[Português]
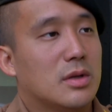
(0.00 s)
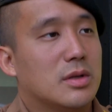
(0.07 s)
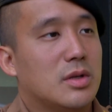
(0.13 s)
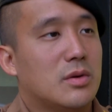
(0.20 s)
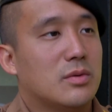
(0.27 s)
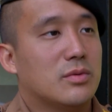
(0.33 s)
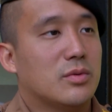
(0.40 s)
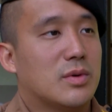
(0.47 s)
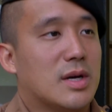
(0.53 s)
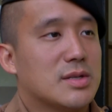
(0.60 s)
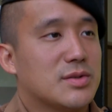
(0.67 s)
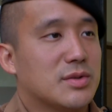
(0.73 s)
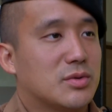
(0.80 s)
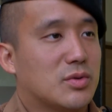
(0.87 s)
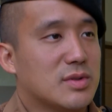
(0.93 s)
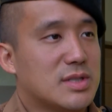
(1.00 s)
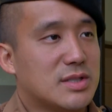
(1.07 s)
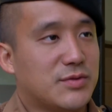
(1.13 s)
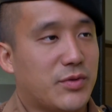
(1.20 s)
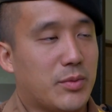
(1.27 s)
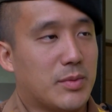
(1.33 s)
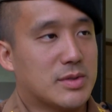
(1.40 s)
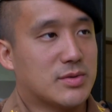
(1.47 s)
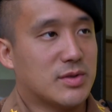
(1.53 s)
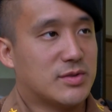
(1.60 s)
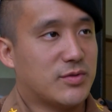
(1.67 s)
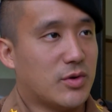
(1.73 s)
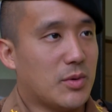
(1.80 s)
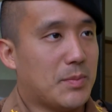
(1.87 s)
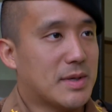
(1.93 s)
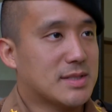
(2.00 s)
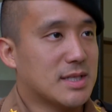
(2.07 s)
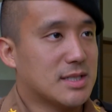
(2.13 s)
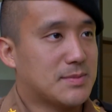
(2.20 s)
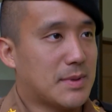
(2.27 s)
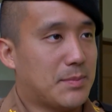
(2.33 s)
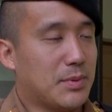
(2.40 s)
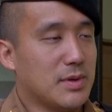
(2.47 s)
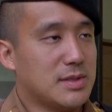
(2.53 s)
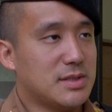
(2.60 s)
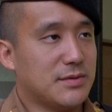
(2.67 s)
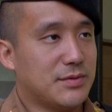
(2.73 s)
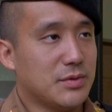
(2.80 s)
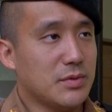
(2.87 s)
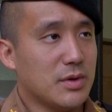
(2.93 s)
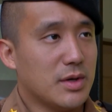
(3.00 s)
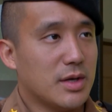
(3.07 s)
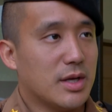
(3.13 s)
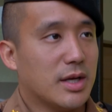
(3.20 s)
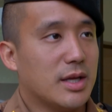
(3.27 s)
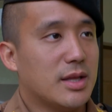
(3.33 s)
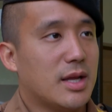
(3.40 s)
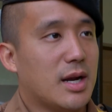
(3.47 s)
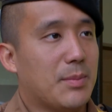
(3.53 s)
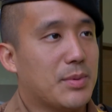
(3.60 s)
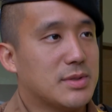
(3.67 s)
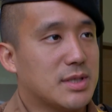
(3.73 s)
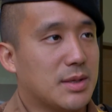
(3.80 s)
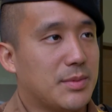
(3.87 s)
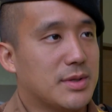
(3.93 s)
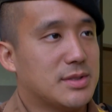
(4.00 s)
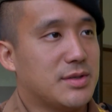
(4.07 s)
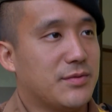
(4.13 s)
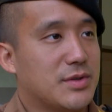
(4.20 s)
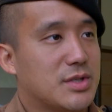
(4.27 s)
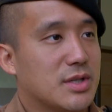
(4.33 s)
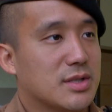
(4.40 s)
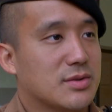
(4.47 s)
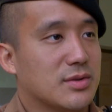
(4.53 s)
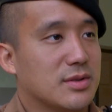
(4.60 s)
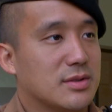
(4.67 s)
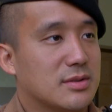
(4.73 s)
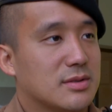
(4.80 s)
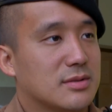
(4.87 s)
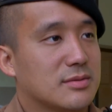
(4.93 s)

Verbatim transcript: Então, no caso, todas as informações foram passadas para a Polícia Civil, que dará prosseguimento às investigações.